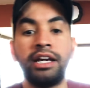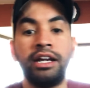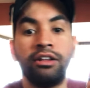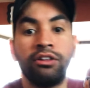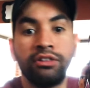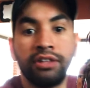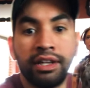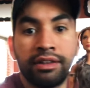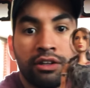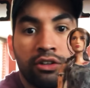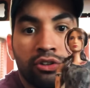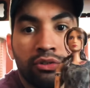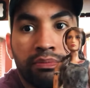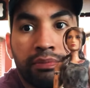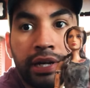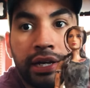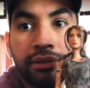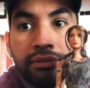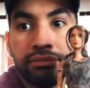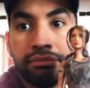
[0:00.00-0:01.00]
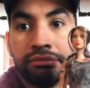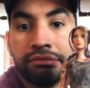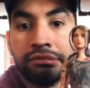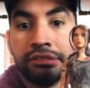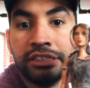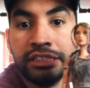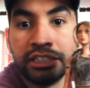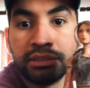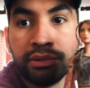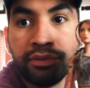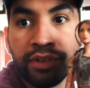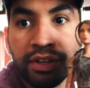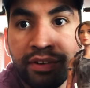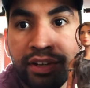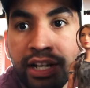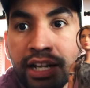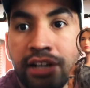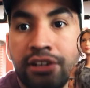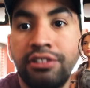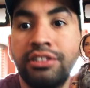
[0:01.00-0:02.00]
Ya, se lo tumbé y eso me fue
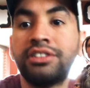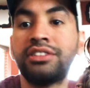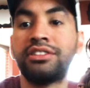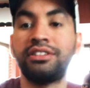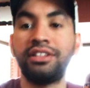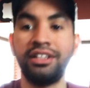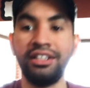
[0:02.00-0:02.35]
bien lejos.